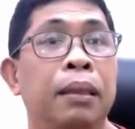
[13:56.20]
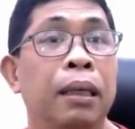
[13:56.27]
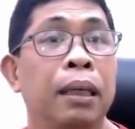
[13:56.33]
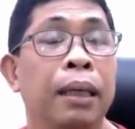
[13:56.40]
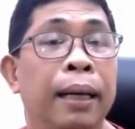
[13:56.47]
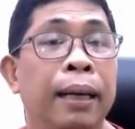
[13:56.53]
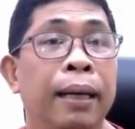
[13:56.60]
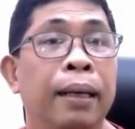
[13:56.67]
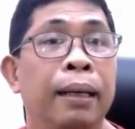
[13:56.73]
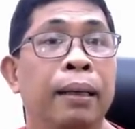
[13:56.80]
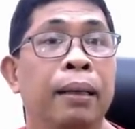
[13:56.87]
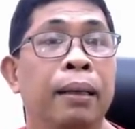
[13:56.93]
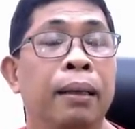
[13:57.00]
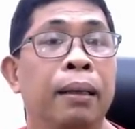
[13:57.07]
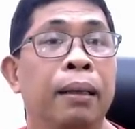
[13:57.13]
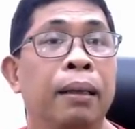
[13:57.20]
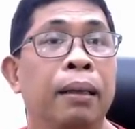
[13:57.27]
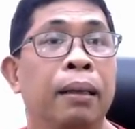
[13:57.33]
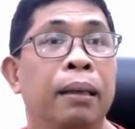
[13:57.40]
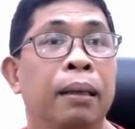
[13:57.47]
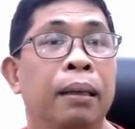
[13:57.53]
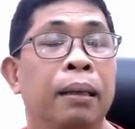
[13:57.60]
Sige nga,
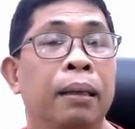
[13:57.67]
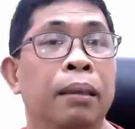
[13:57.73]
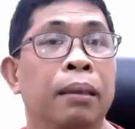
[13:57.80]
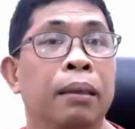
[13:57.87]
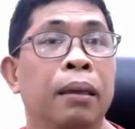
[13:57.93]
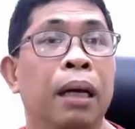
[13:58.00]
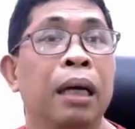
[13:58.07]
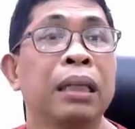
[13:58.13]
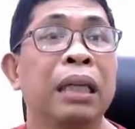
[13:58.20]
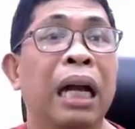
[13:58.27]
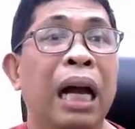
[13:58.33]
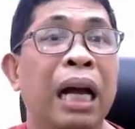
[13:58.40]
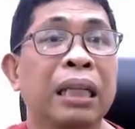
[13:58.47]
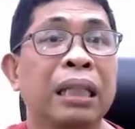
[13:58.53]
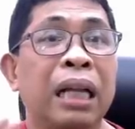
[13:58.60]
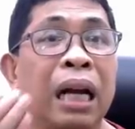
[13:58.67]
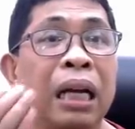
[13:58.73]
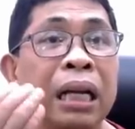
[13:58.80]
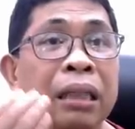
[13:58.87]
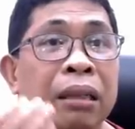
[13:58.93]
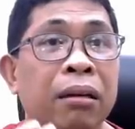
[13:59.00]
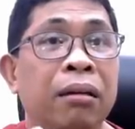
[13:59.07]
ang lahat
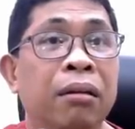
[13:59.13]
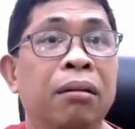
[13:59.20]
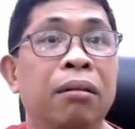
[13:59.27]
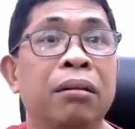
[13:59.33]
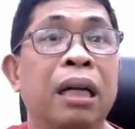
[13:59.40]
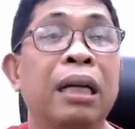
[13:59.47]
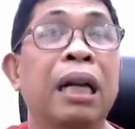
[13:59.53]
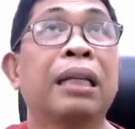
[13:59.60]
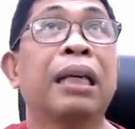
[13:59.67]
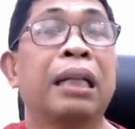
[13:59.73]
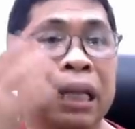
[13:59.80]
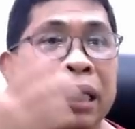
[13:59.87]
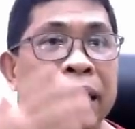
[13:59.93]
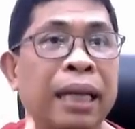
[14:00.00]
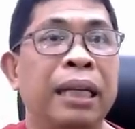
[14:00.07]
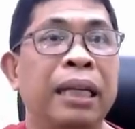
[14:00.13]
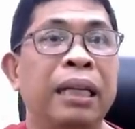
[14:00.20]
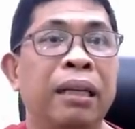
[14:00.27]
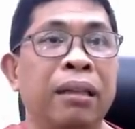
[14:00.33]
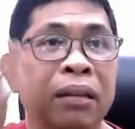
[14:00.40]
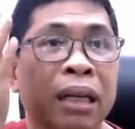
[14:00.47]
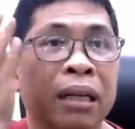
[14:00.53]
ng ito na nakikita
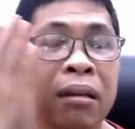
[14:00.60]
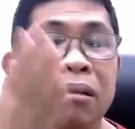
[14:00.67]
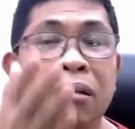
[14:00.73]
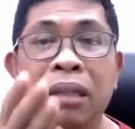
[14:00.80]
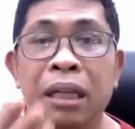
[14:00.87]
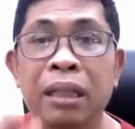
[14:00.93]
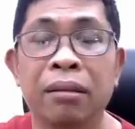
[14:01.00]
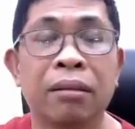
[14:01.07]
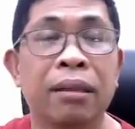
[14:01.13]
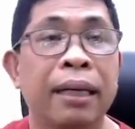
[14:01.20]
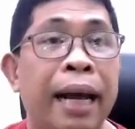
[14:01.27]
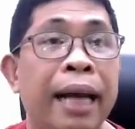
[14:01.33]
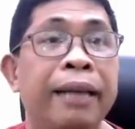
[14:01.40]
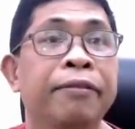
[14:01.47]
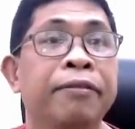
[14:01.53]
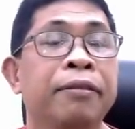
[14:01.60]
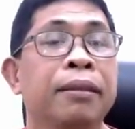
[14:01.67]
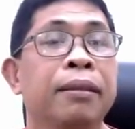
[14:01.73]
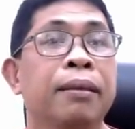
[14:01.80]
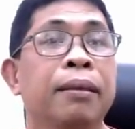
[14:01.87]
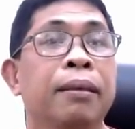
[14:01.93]
ninyo, including your life,